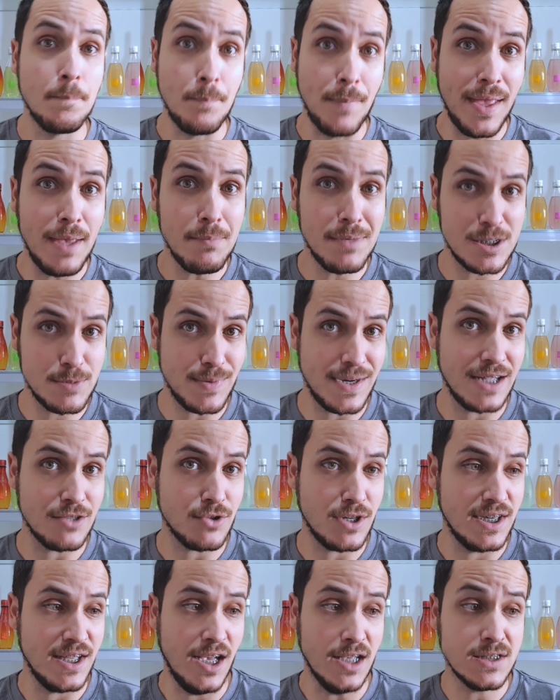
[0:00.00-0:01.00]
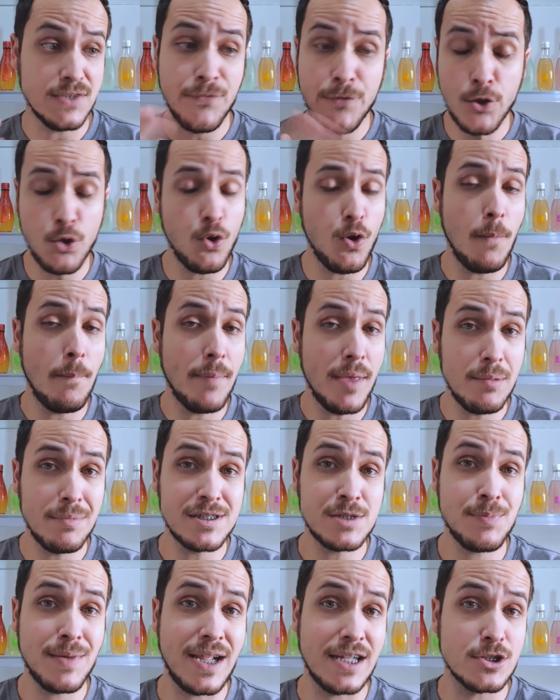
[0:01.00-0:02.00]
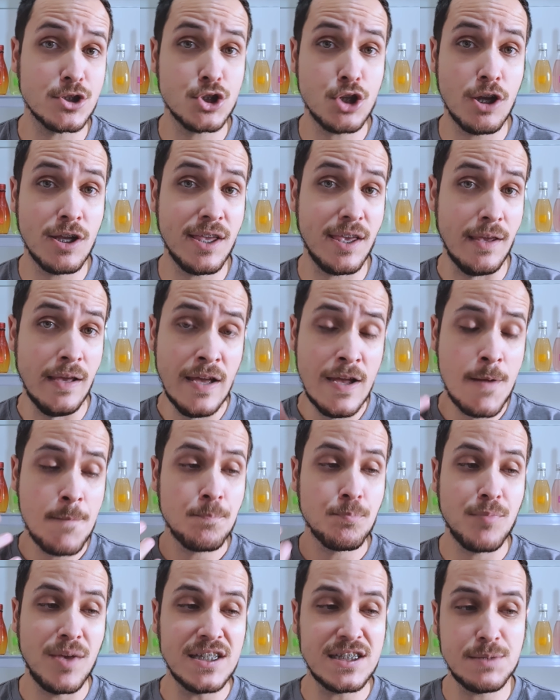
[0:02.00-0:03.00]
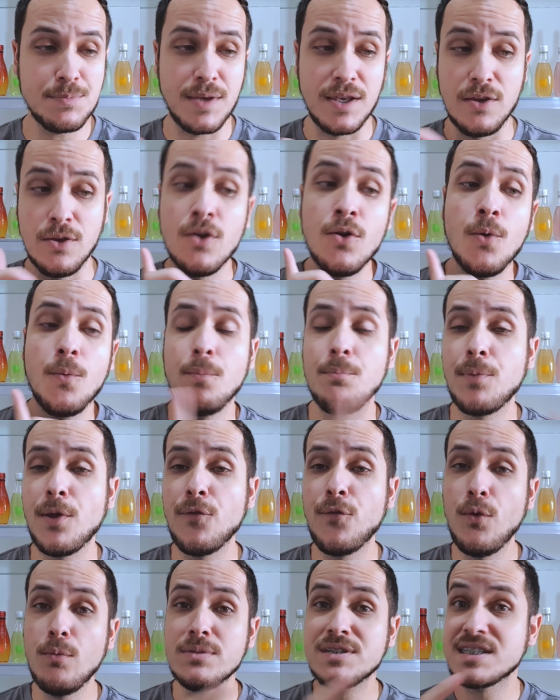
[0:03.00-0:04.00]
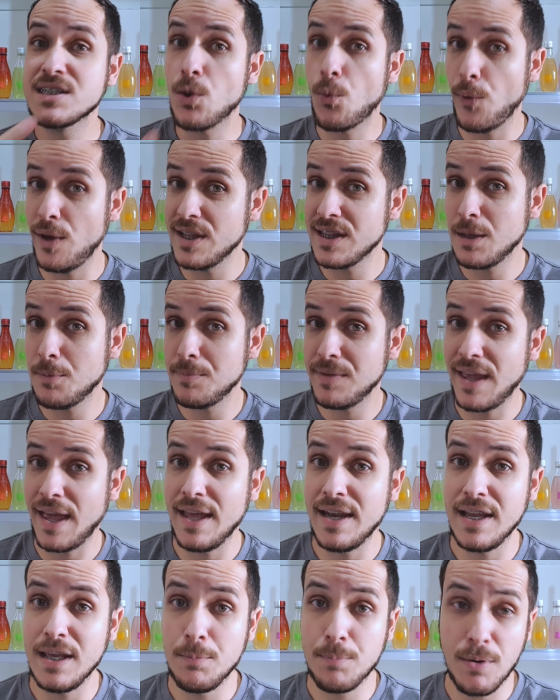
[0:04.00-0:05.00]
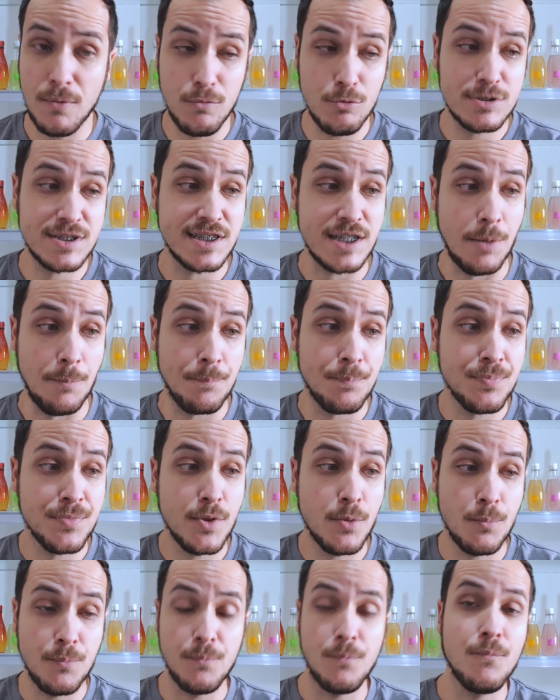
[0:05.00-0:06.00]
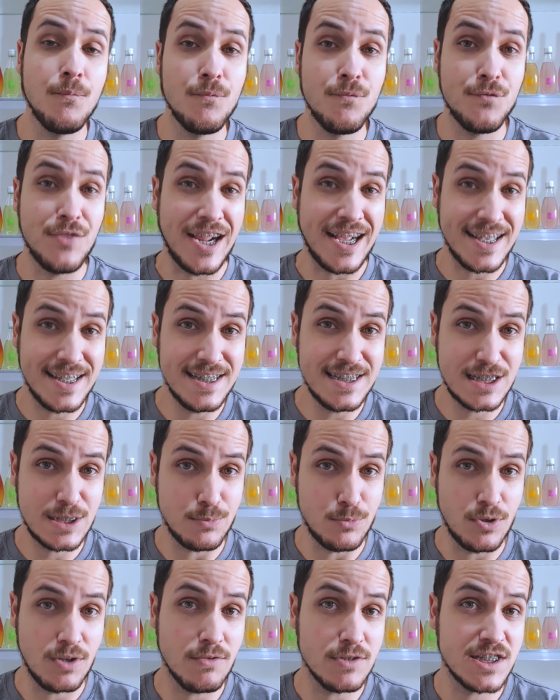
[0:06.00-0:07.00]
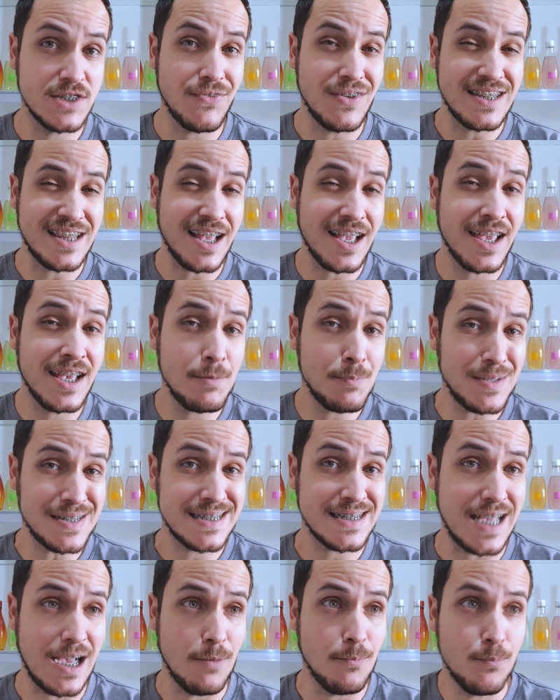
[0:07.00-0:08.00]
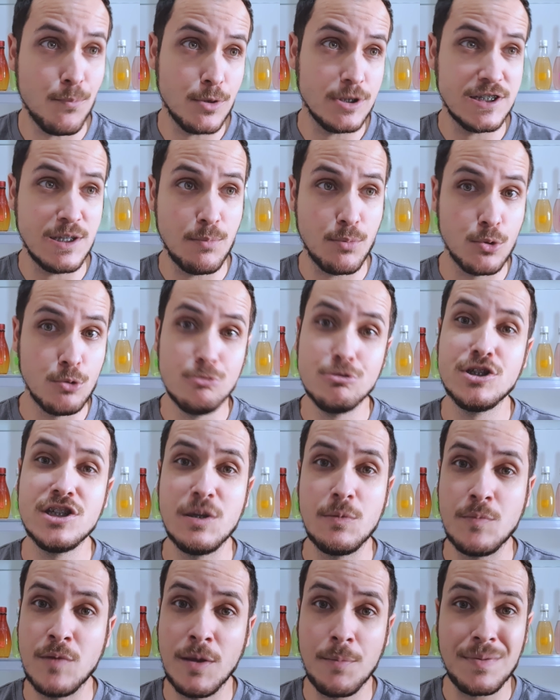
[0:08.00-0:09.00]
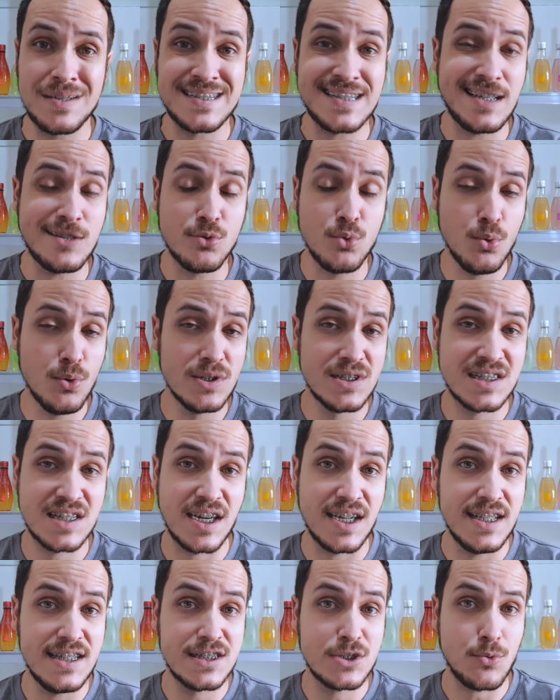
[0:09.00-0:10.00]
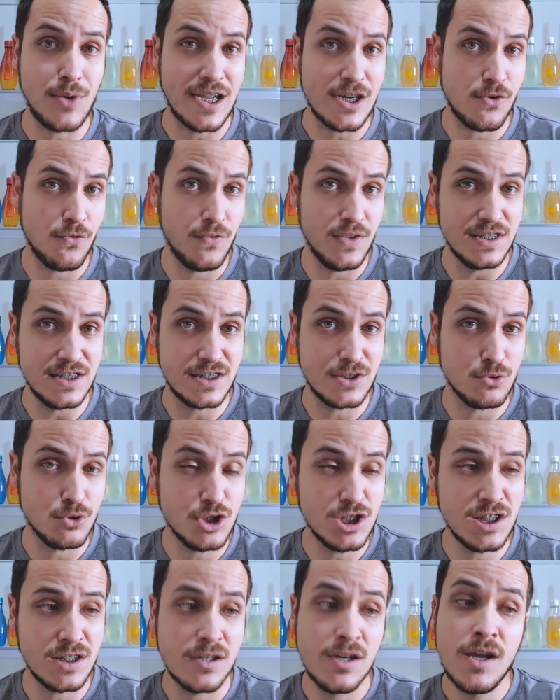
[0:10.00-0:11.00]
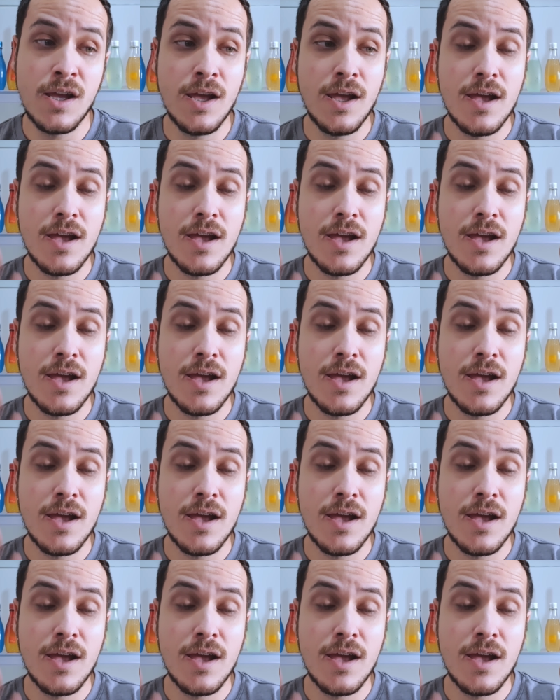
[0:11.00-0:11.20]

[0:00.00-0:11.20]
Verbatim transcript: bem mais barato, aliás. Ficou bem mais barato, só que, pense bem, um perfume de 50ml aí para você, fraquíssima que você vai ter que repassar, por exemplo, num dia, repassar duas, três, quatro vezes no dia,